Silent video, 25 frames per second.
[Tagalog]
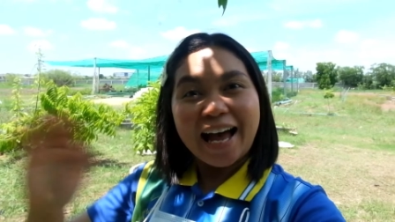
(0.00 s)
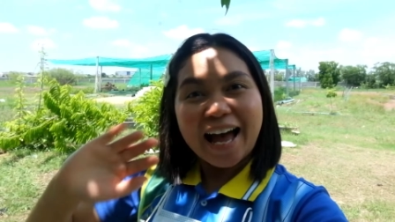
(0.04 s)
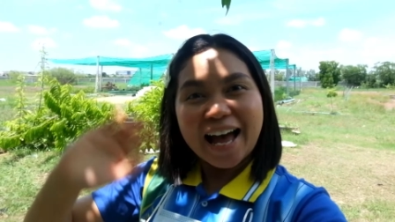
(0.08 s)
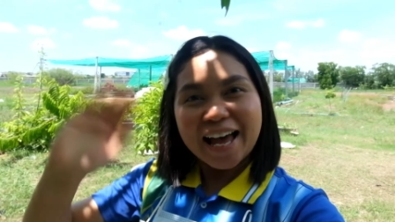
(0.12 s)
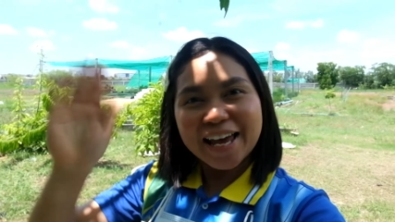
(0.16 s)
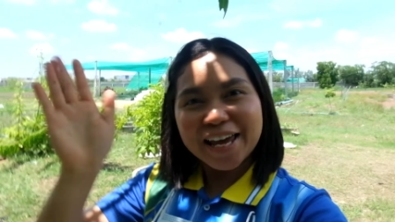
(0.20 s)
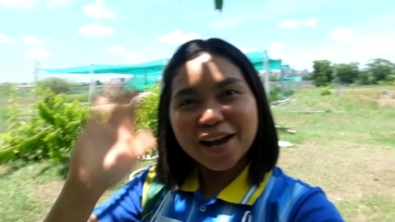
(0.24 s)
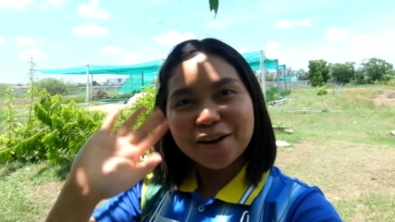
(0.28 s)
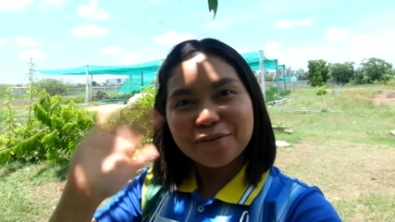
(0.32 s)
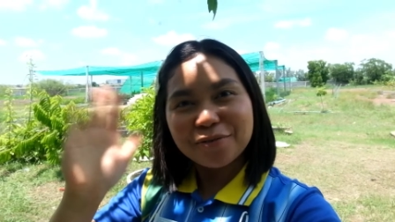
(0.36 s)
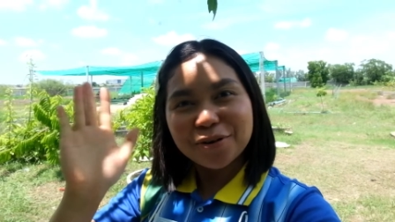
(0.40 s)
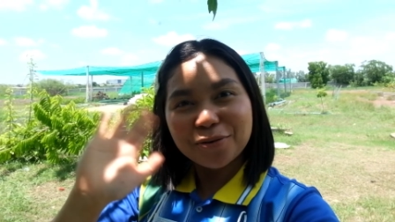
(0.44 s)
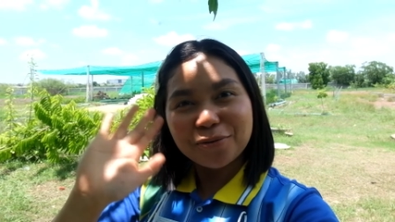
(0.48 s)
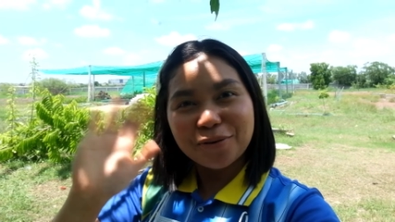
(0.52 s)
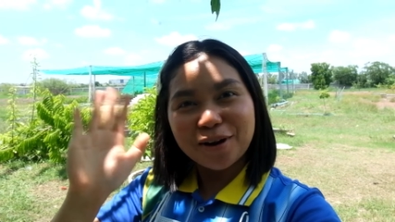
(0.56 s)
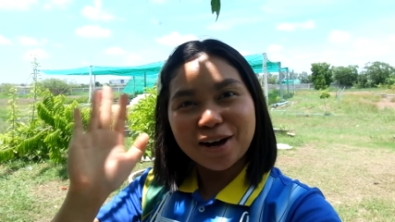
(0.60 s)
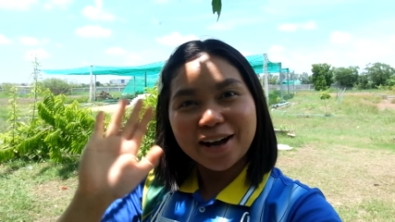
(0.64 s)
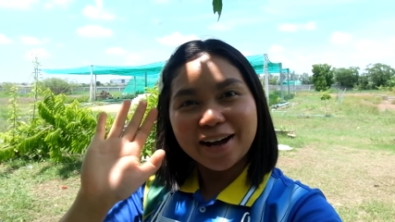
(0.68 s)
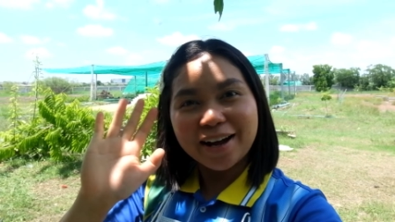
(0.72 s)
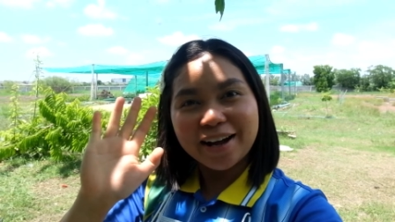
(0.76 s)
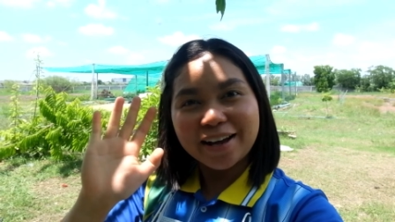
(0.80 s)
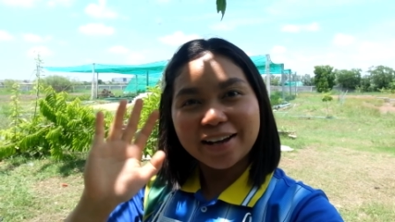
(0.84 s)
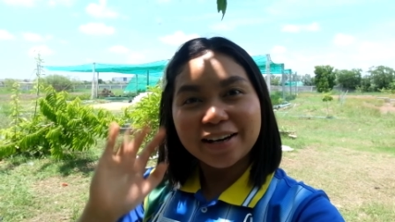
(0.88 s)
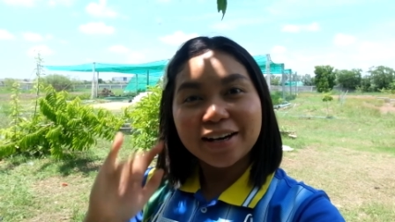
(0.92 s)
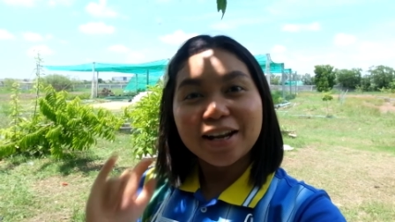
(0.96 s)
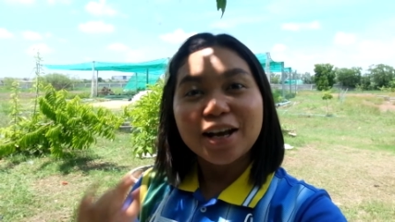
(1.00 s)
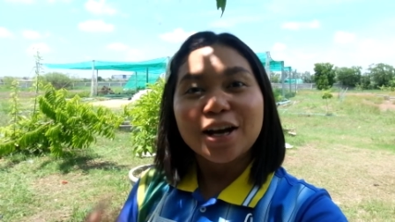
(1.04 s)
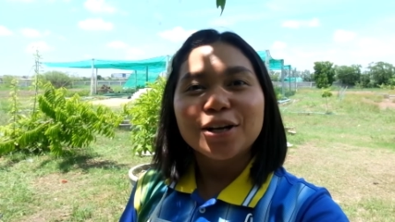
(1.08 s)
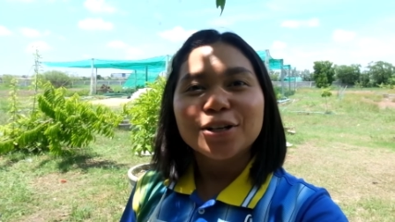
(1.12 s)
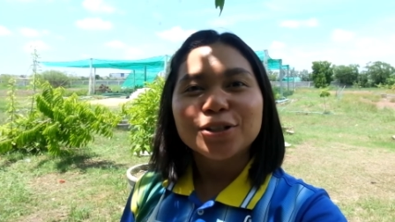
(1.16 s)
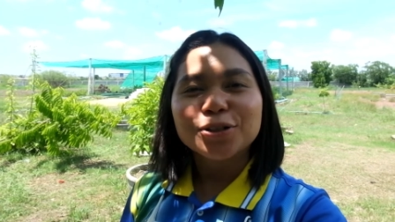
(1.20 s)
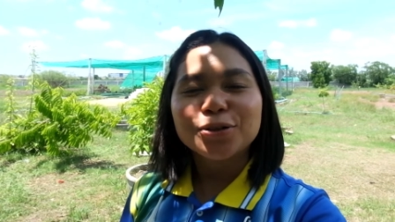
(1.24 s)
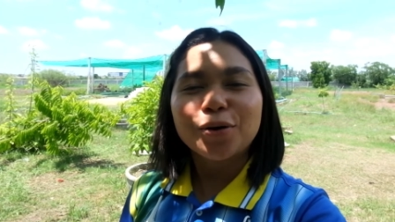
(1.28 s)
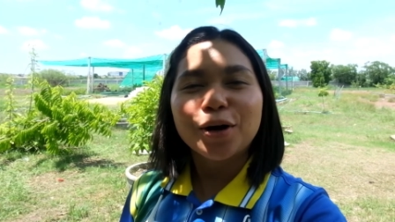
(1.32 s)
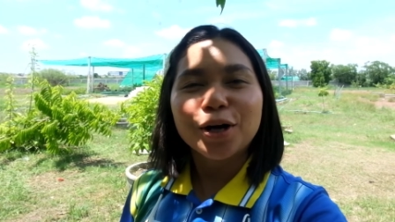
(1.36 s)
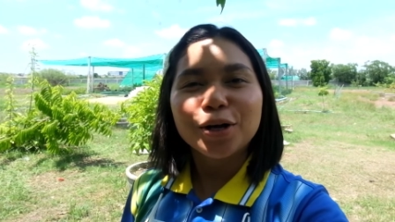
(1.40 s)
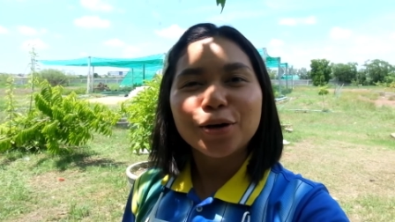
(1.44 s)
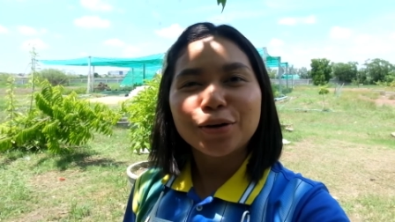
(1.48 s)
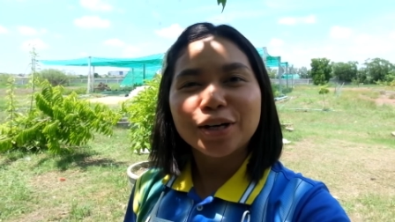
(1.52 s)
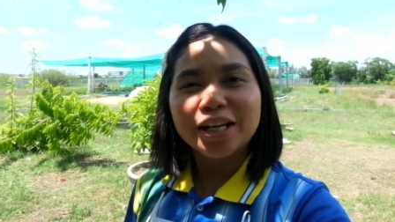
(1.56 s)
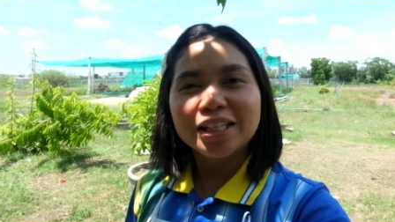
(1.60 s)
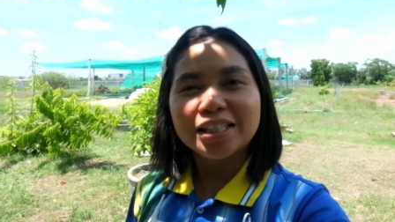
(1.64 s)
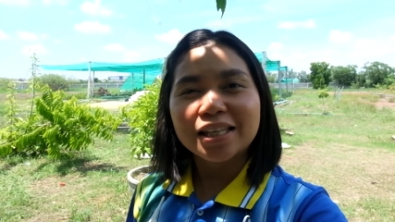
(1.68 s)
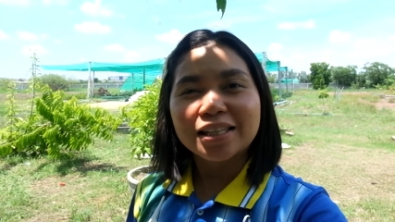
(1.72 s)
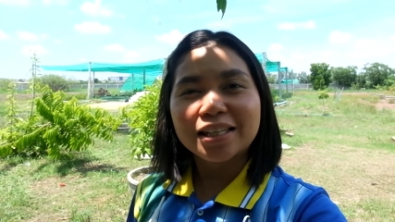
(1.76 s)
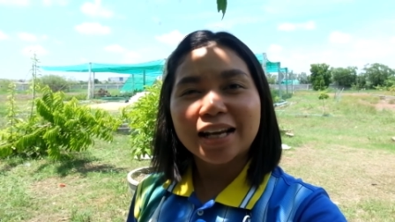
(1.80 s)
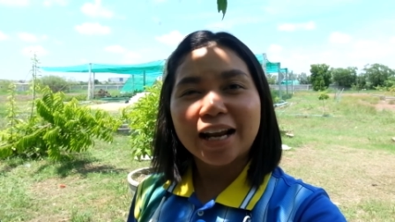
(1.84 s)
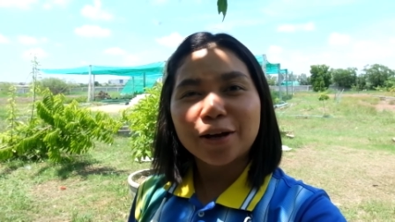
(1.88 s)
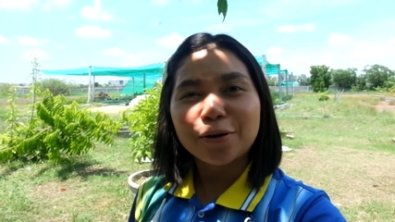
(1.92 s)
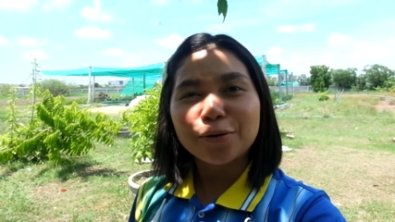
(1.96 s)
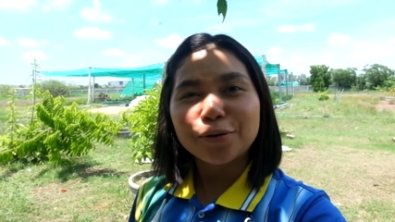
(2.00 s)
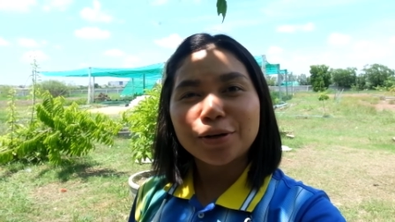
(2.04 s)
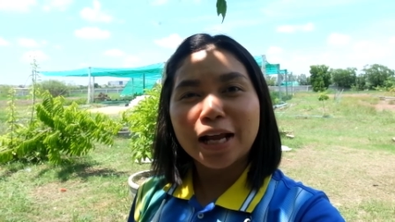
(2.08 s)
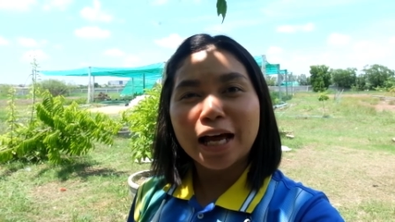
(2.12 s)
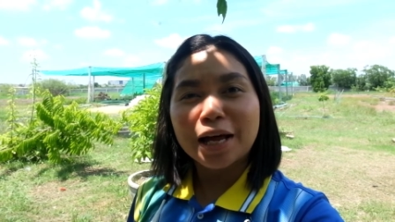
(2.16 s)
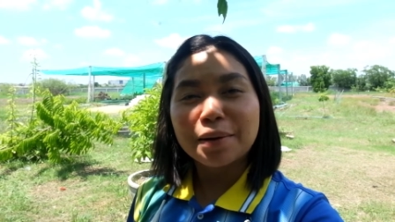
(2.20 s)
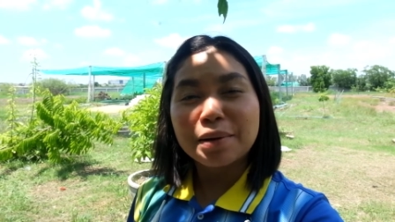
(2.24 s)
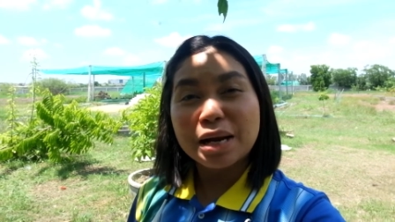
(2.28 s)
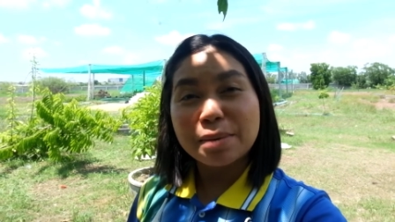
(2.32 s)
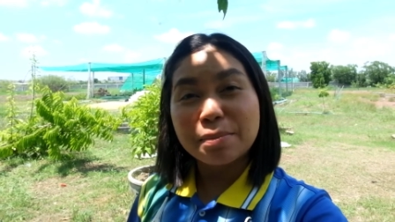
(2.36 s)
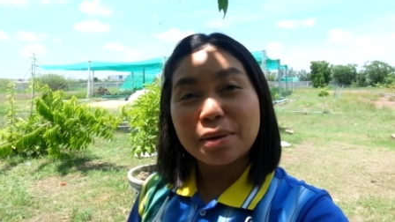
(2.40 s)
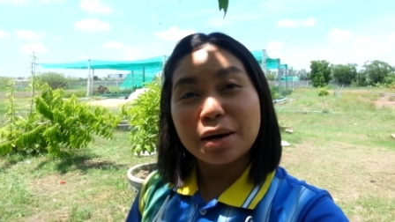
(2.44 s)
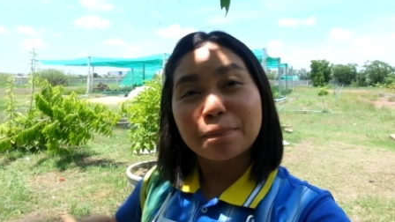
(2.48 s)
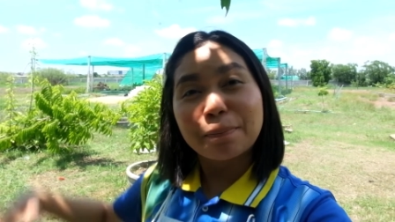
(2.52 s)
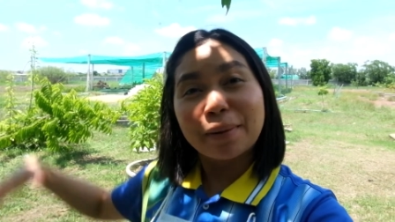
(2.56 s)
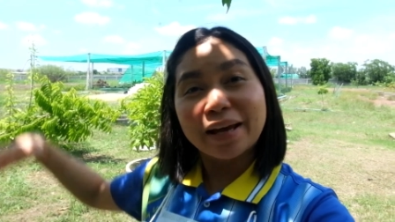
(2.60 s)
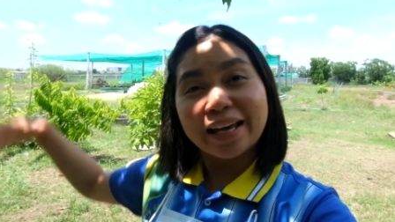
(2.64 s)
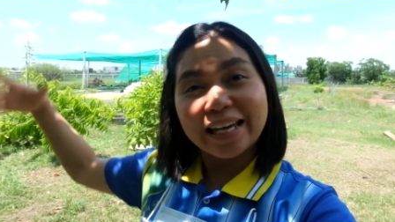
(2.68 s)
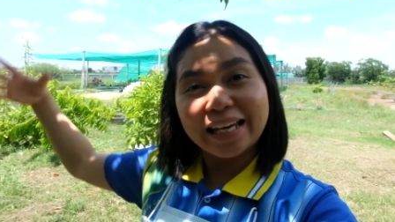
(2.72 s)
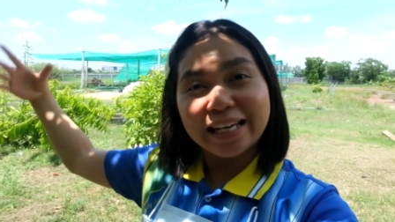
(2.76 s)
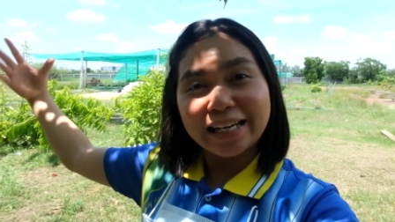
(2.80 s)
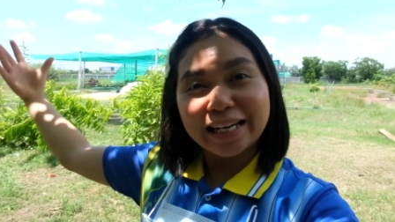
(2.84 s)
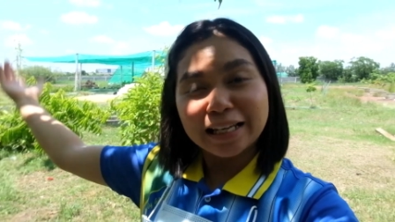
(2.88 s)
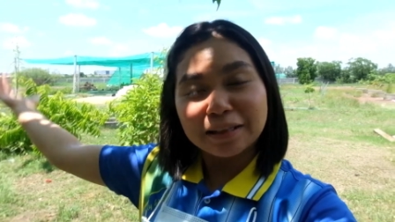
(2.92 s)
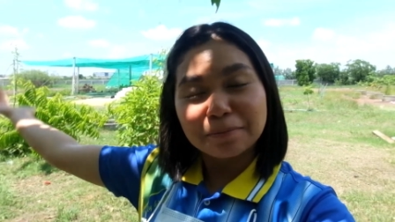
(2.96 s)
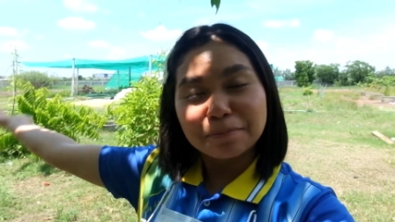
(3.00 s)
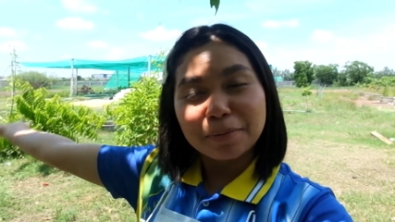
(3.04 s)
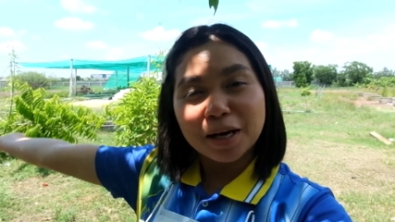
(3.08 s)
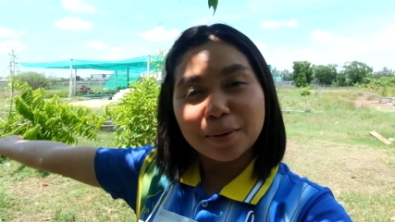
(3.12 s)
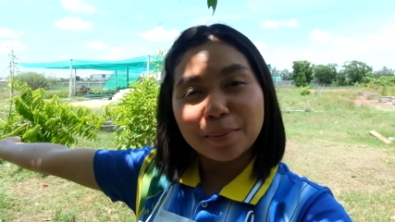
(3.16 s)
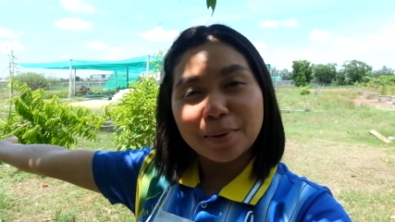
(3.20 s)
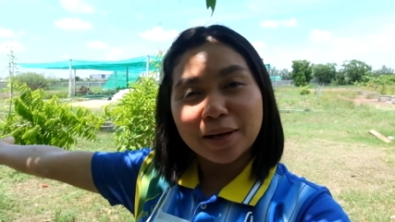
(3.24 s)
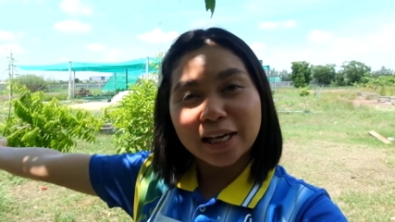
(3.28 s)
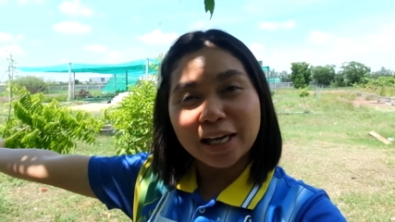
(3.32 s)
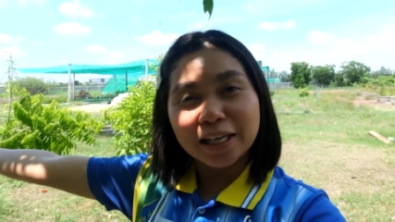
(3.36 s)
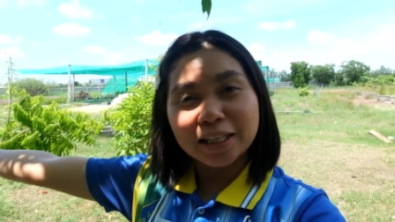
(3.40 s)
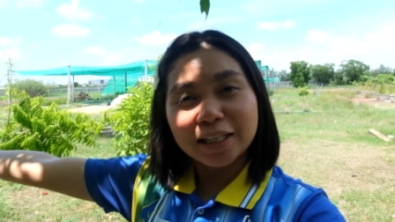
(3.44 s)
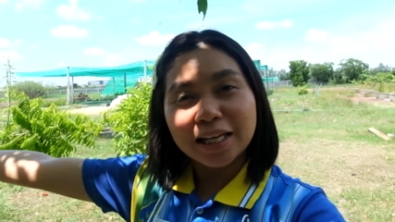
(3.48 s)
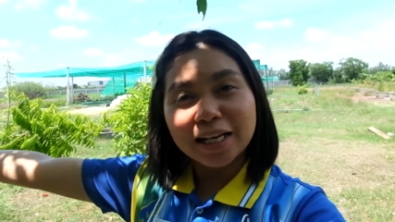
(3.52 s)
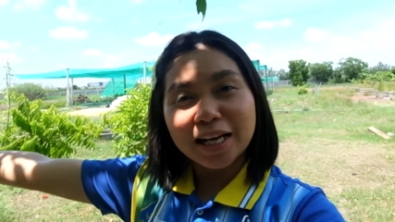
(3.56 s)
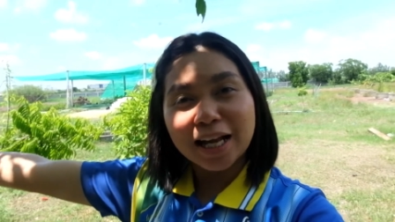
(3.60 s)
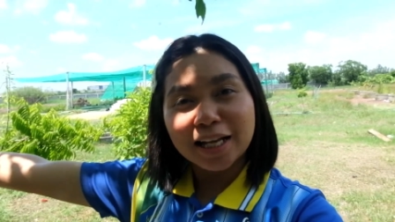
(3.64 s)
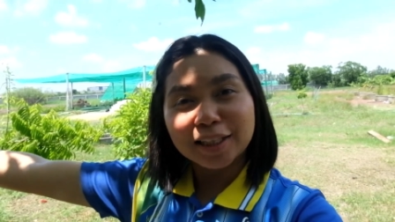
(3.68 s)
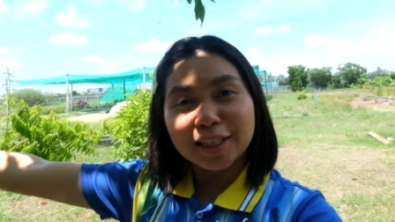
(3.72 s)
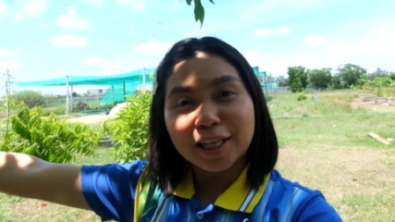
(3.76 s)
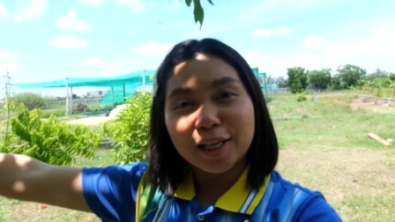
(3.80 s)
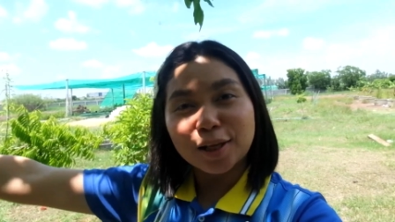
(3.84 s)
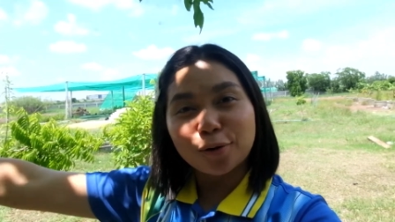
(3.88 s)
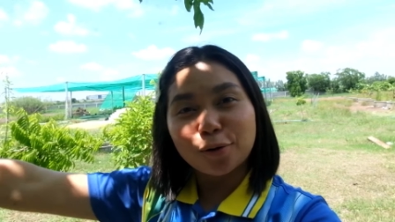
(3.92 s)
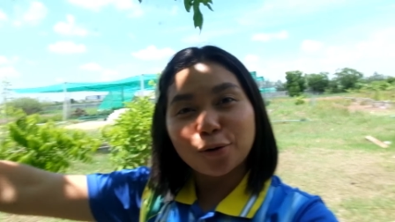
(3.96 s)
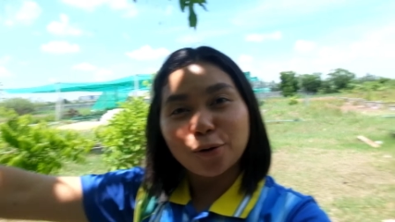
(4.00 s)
Hi everyone! So ngayon, itatry ko na na magpainit para makita natin